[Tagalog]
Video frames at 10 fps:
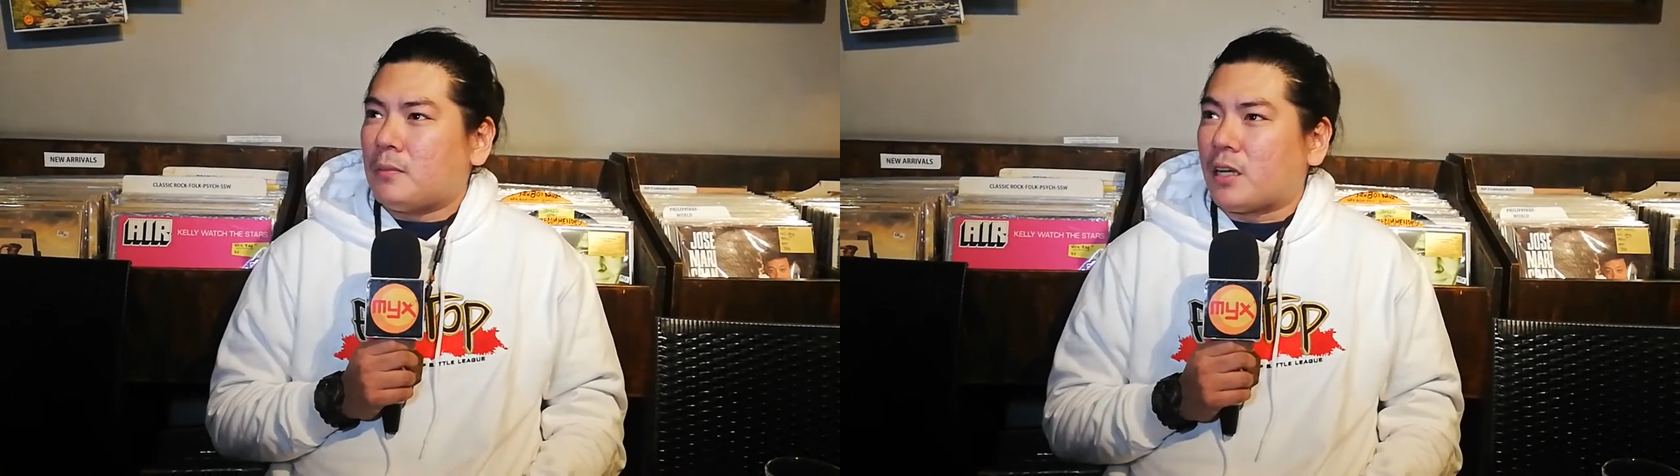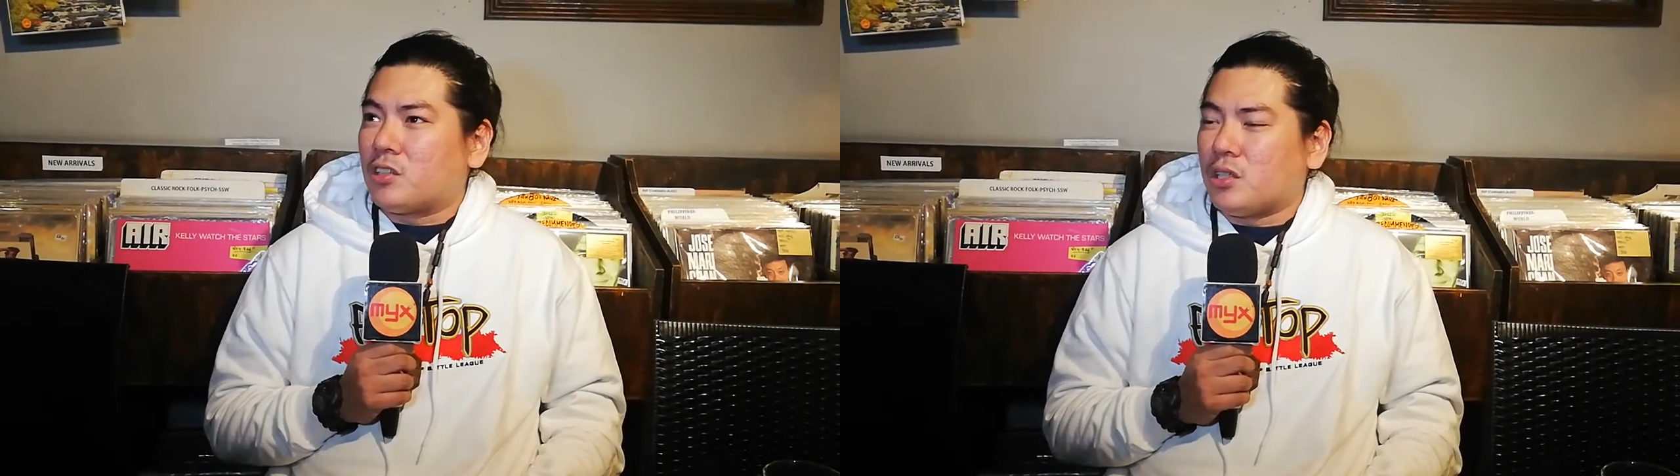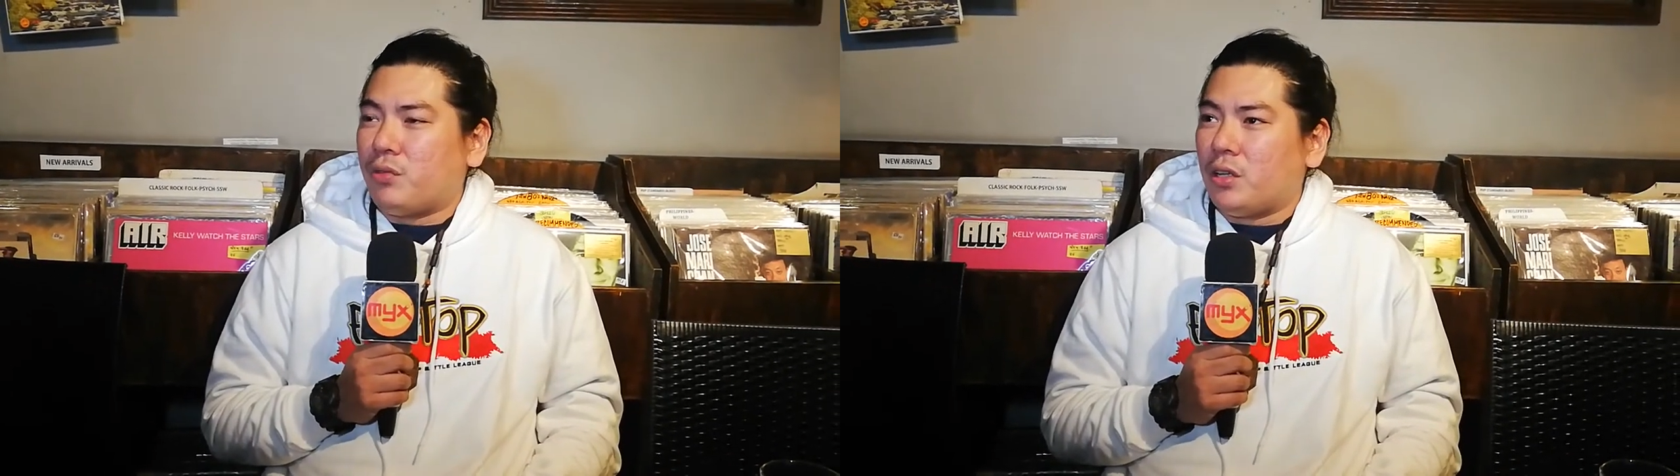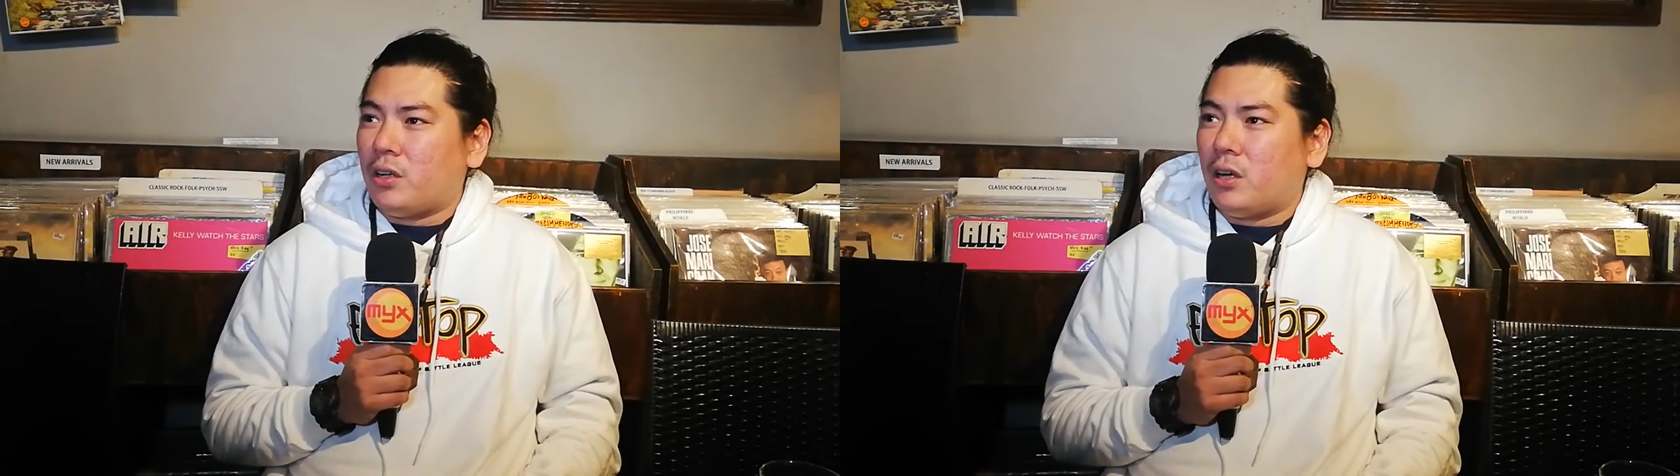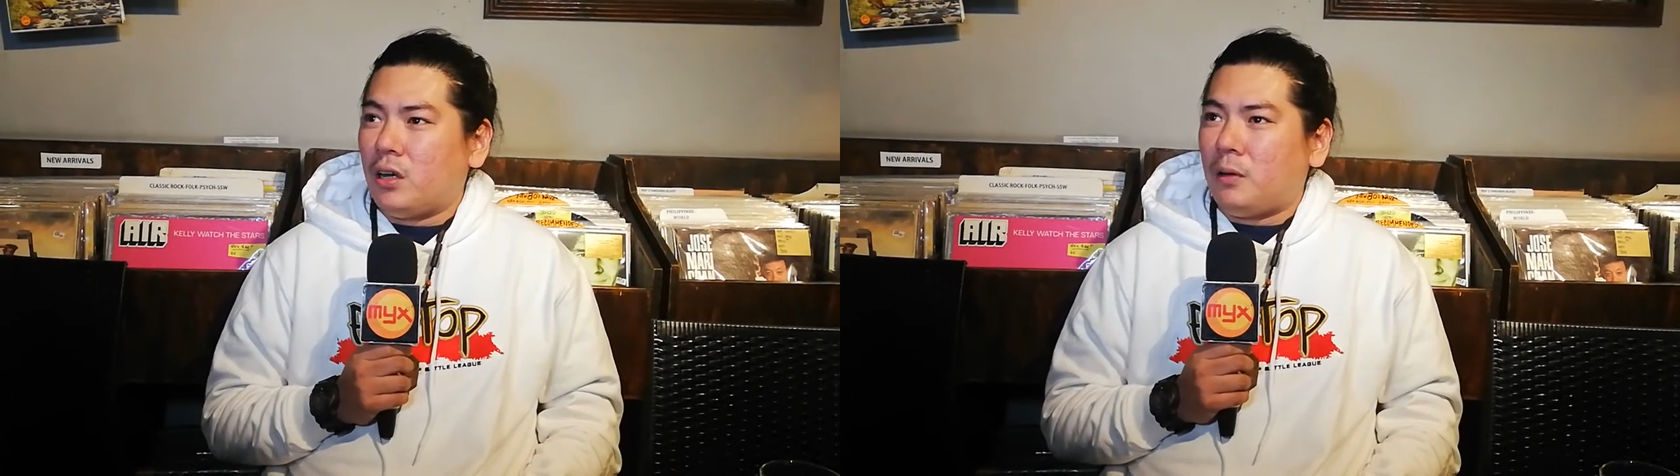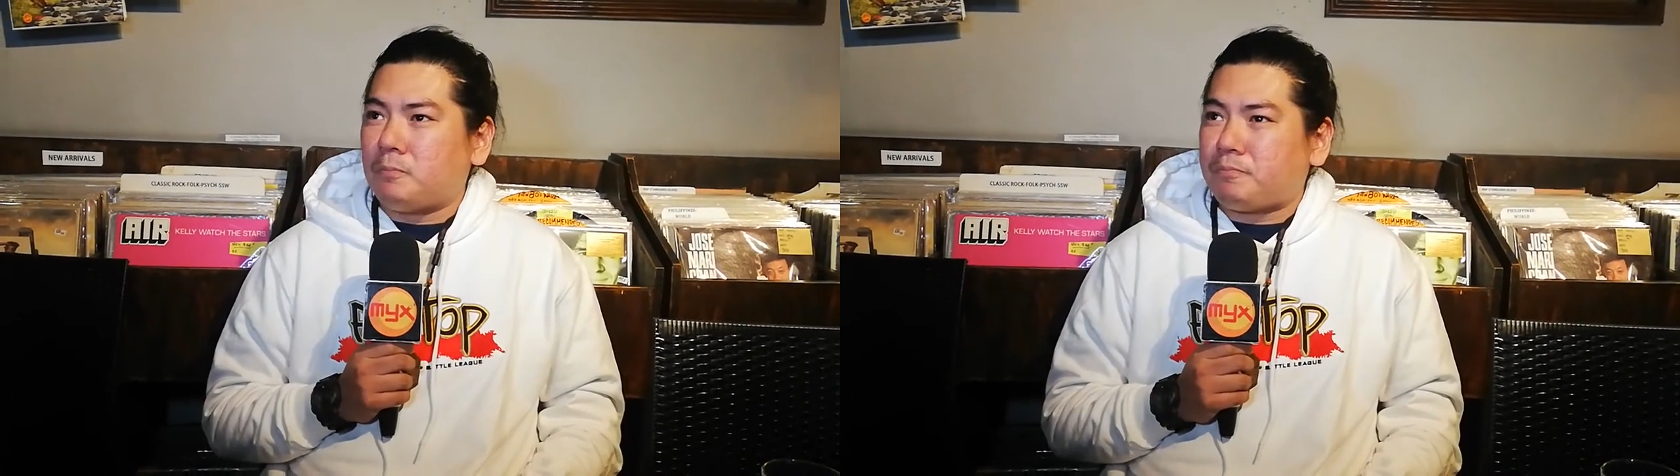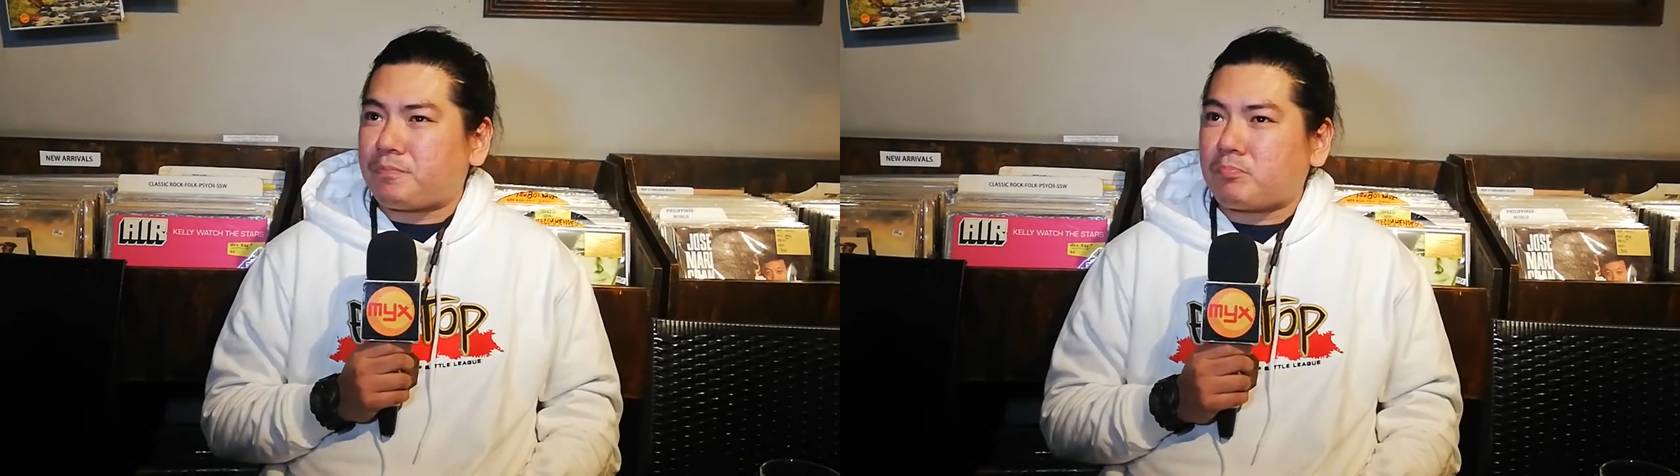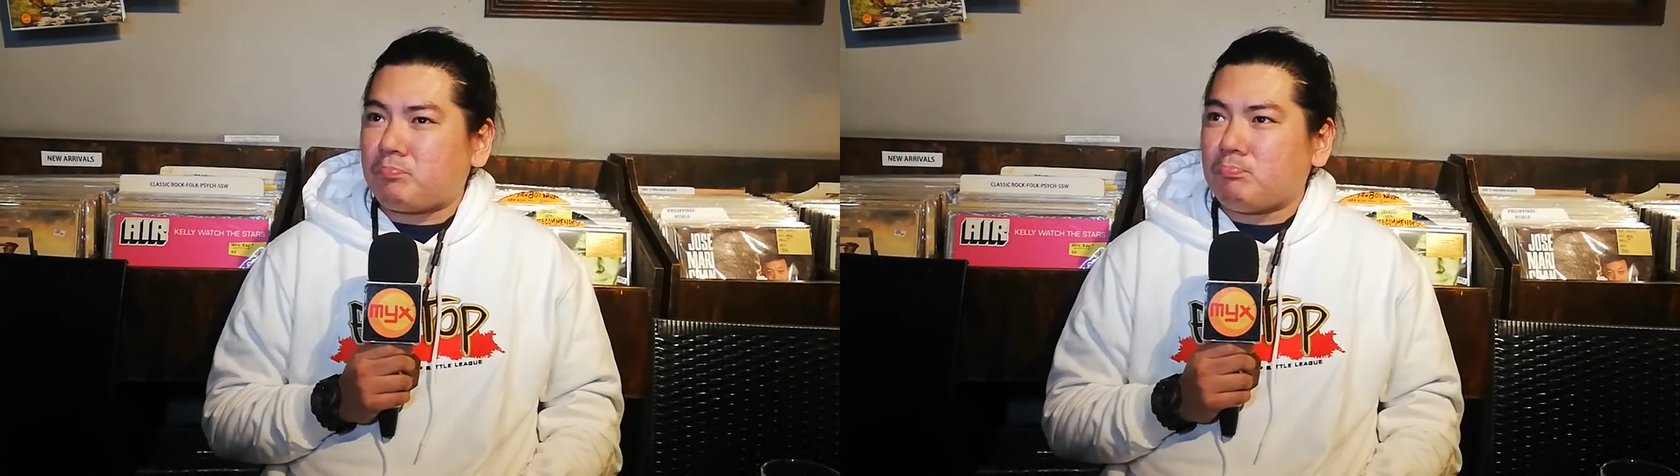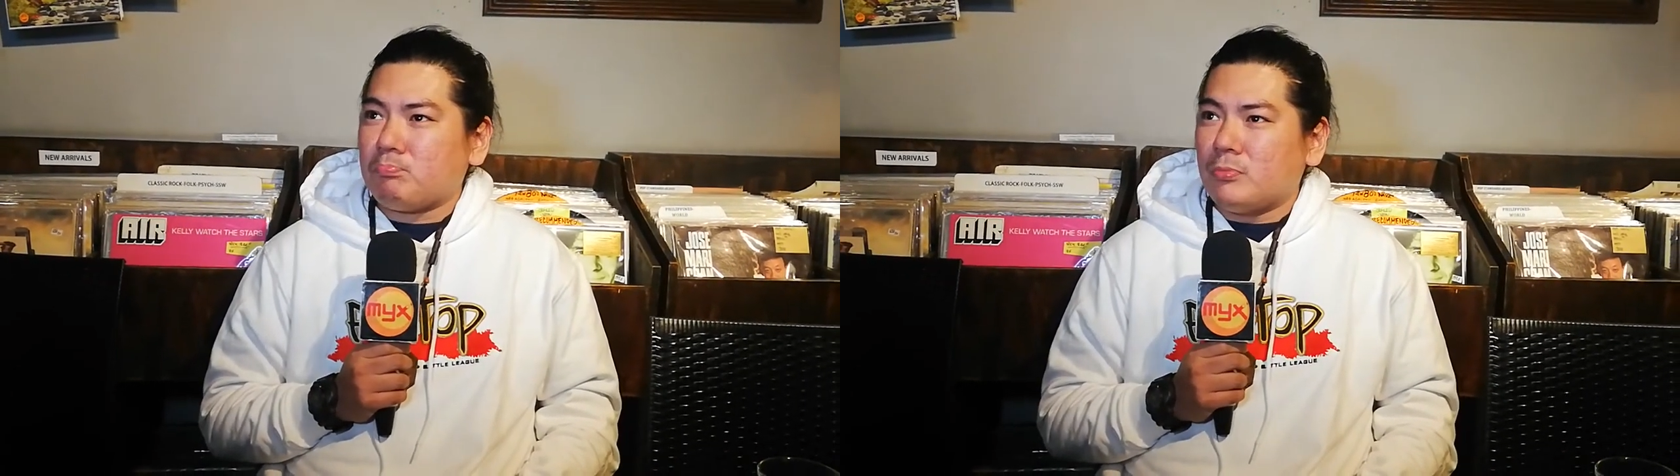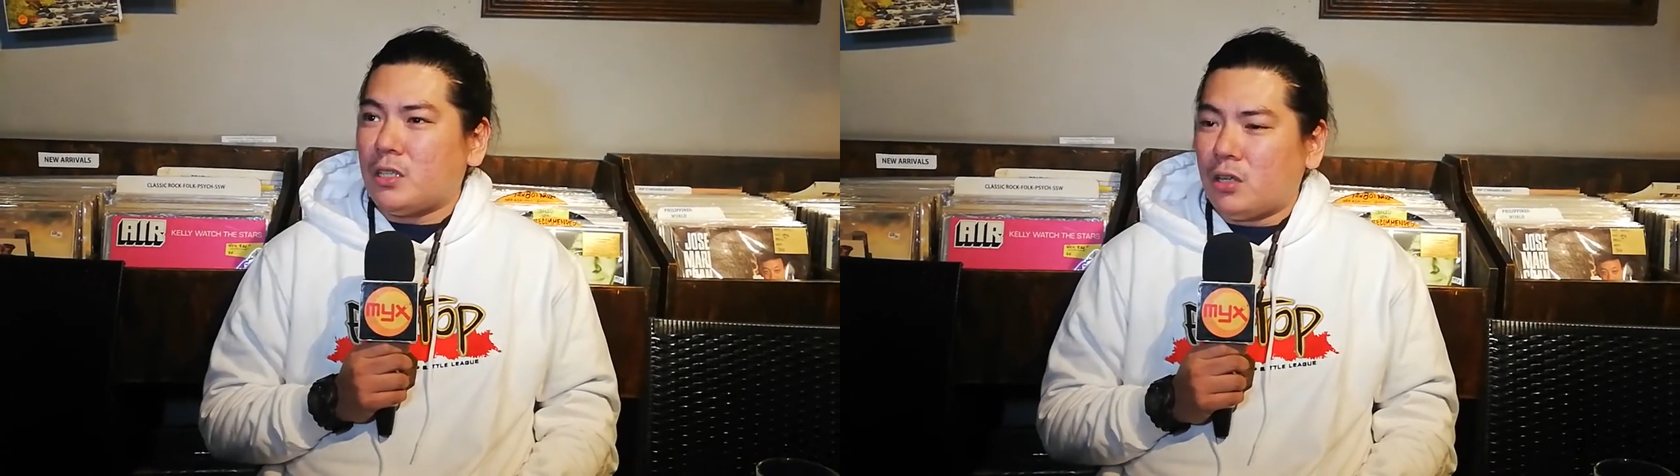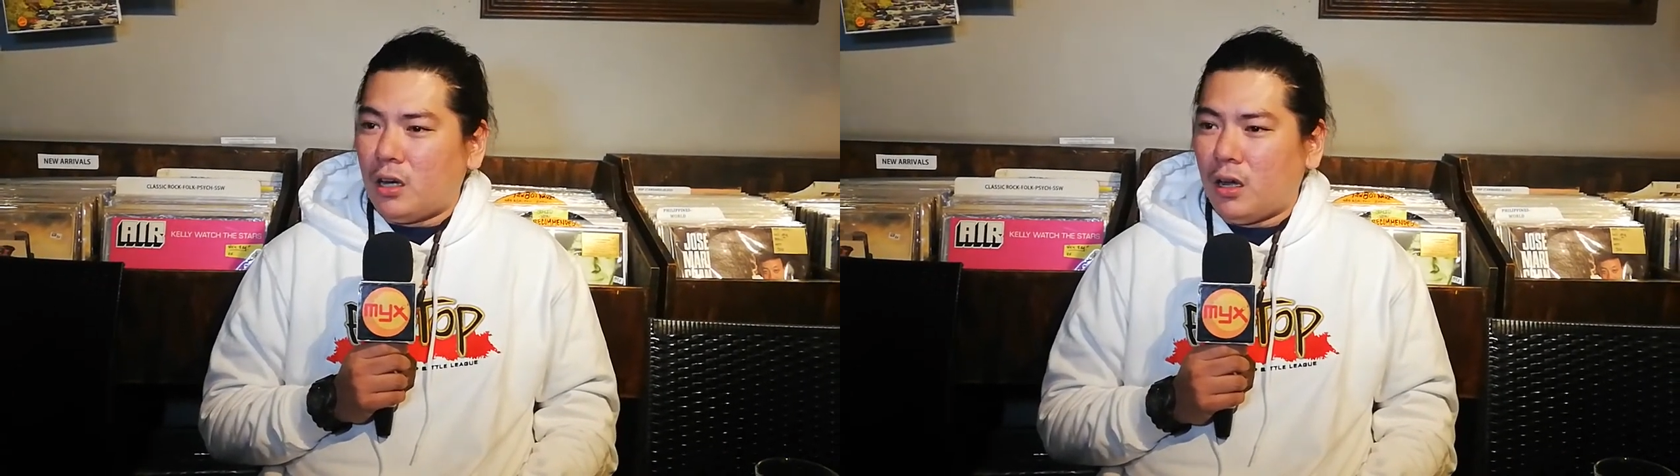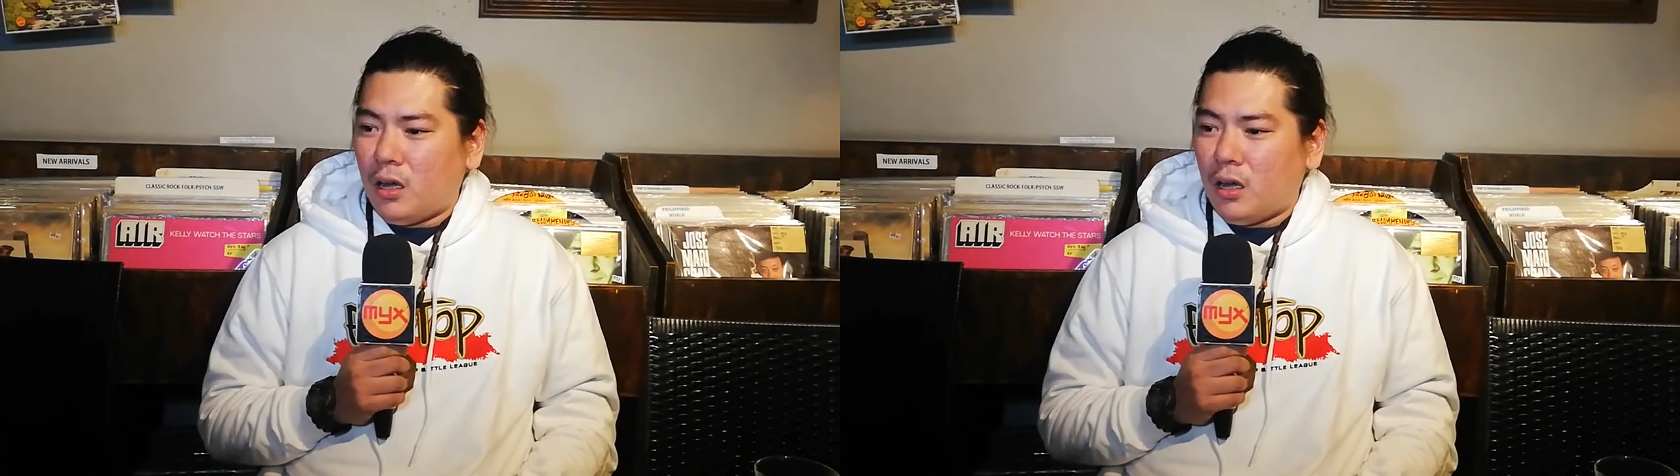I guess even in a, in a,